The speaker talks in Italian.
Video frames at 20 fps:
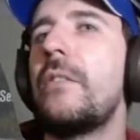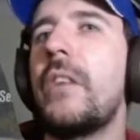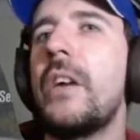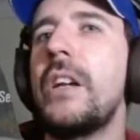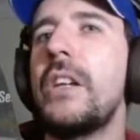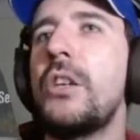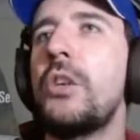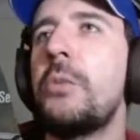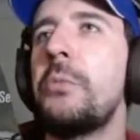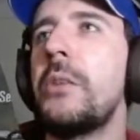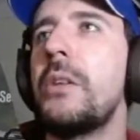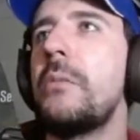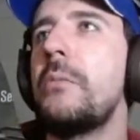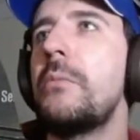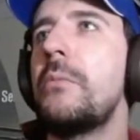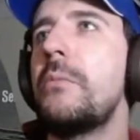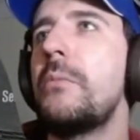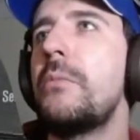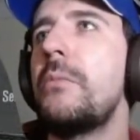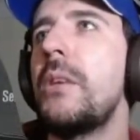Vai, io
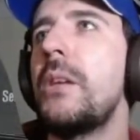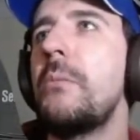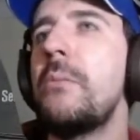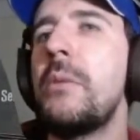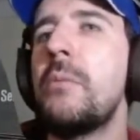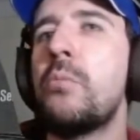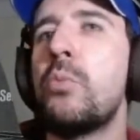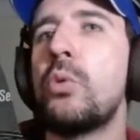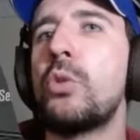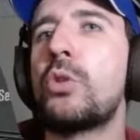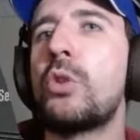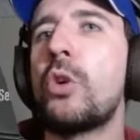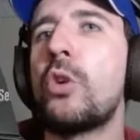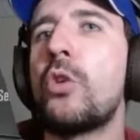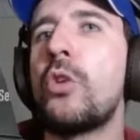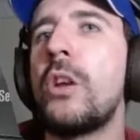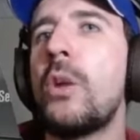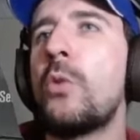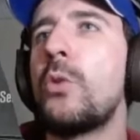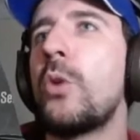mi, mi, butto
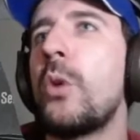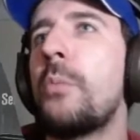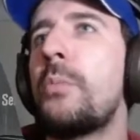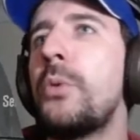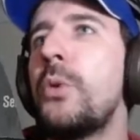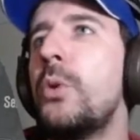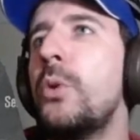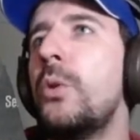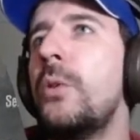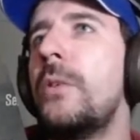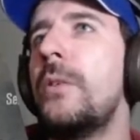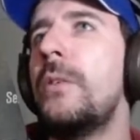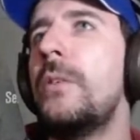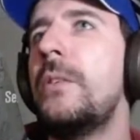con la 1 più.